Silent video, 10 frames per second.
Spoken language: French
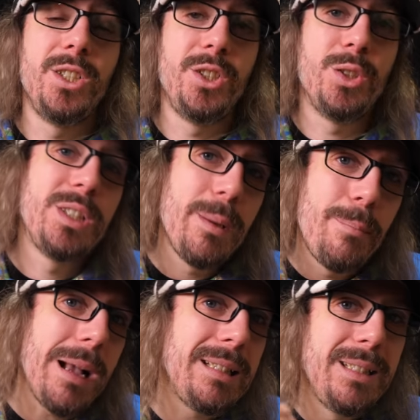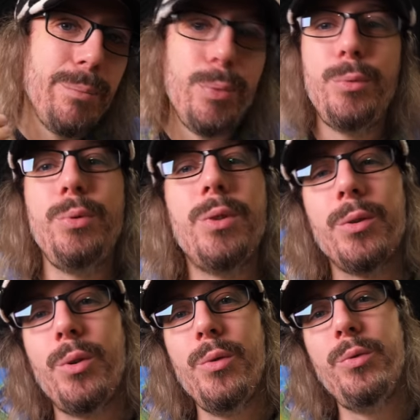Je sais pas si beaucoup
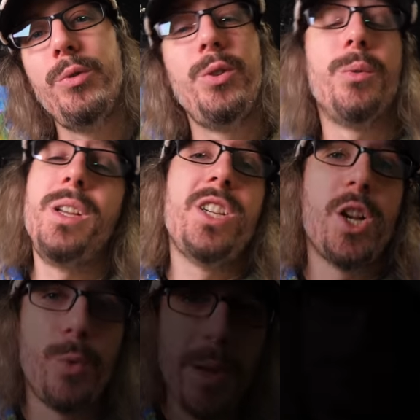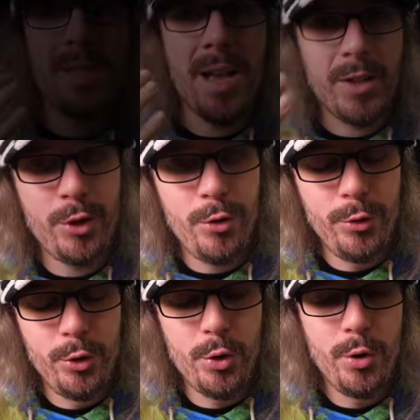d'entre vous y ont déjà joué. Il y a un genre
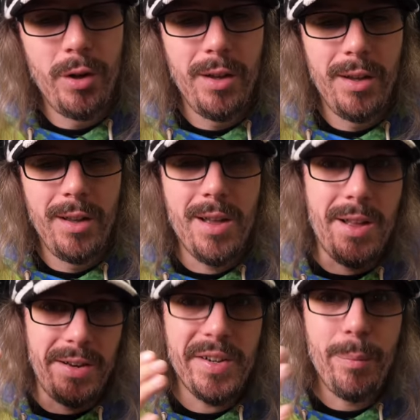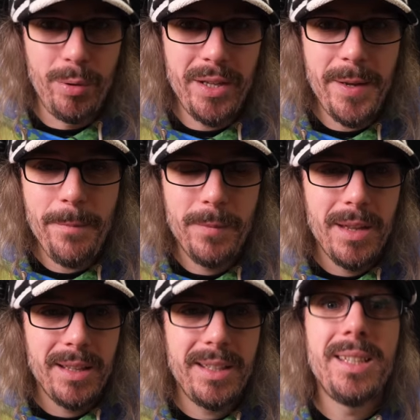de jeu japonais
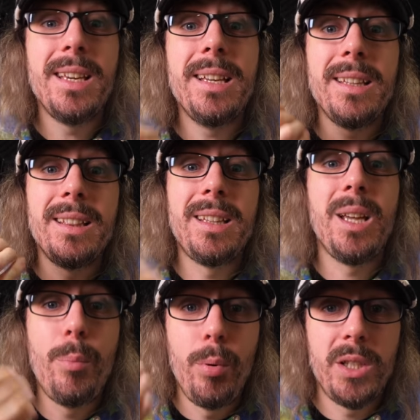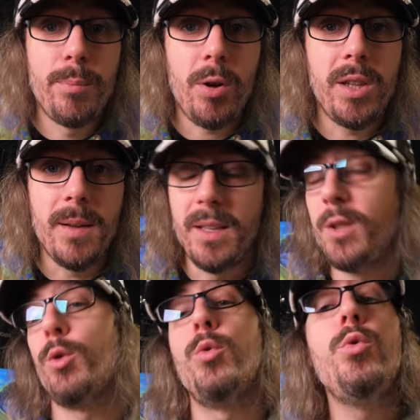qui est très peu exporté. Ils
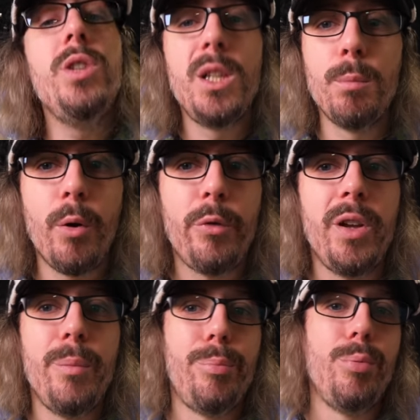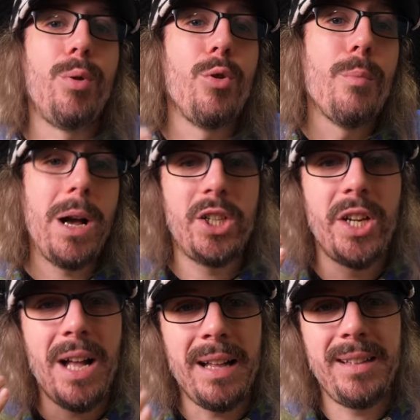sont uniquement faits pour le
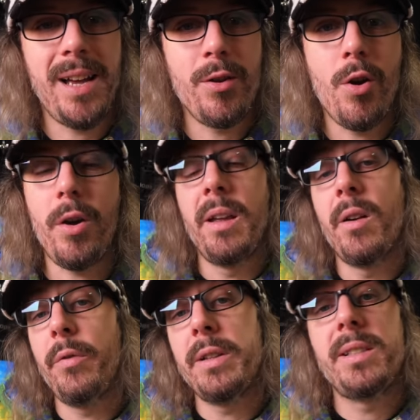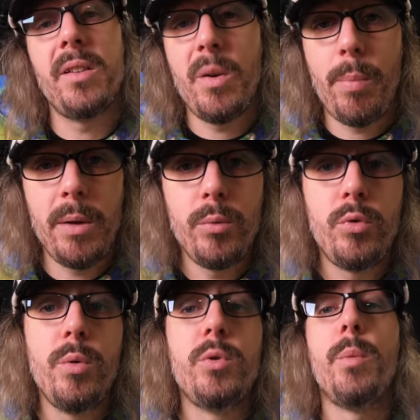marché intérieur. Et en fait, s'il n'y avait pas
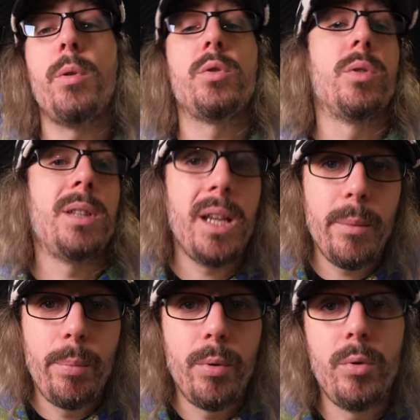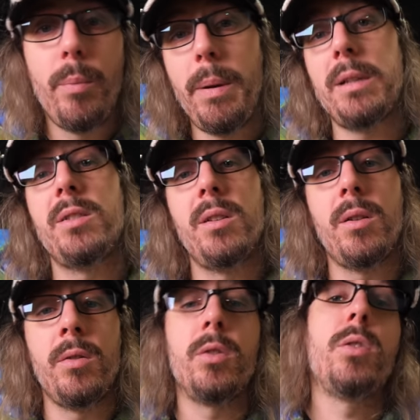YouTube, je pense que très peu de personnes
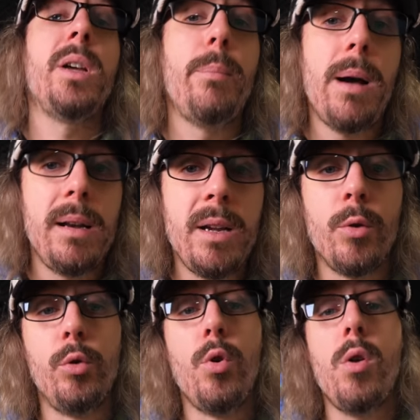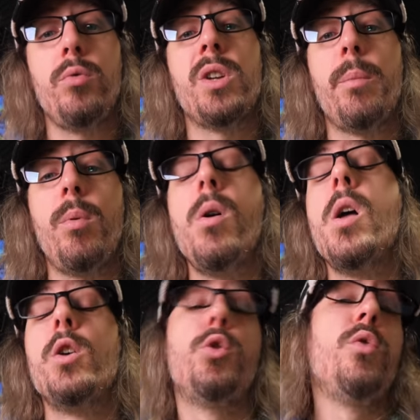en entendraient parler en dehors du Japon.
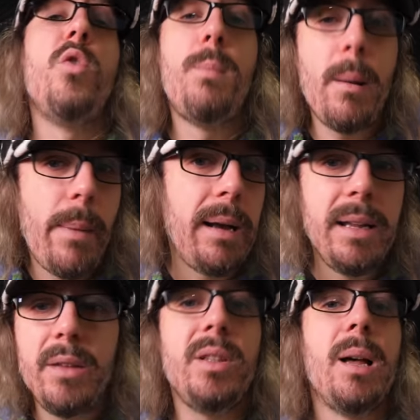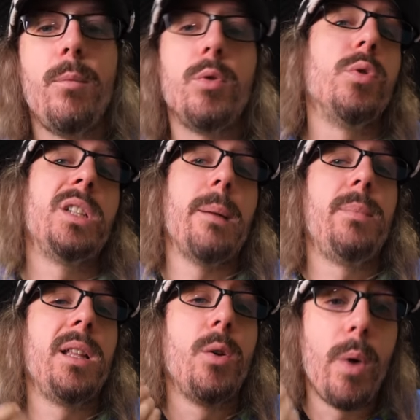Je ne veux pas parler évidemment de
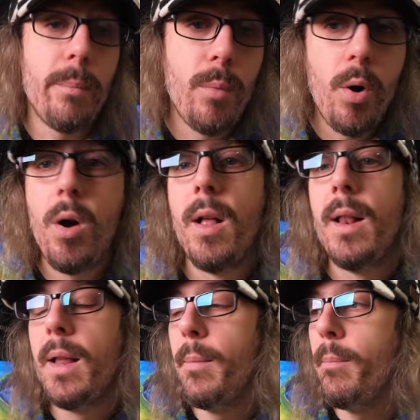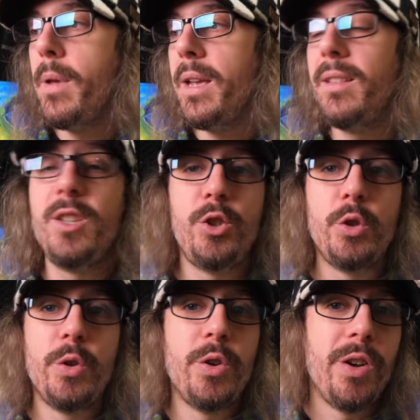Captain Rainbow, mais des
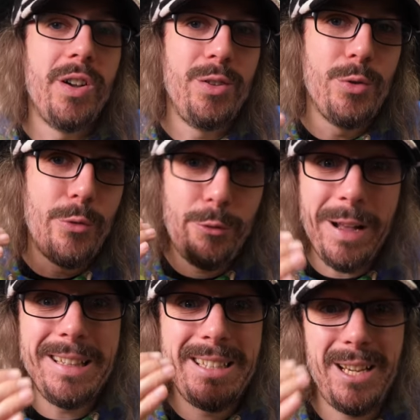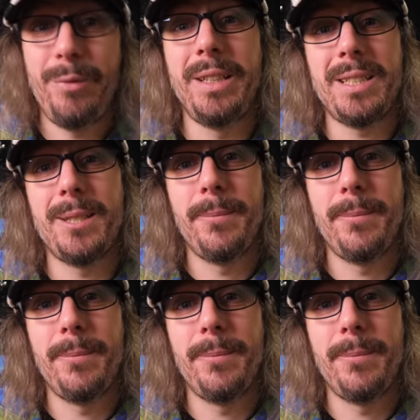jeux euh, de fan service.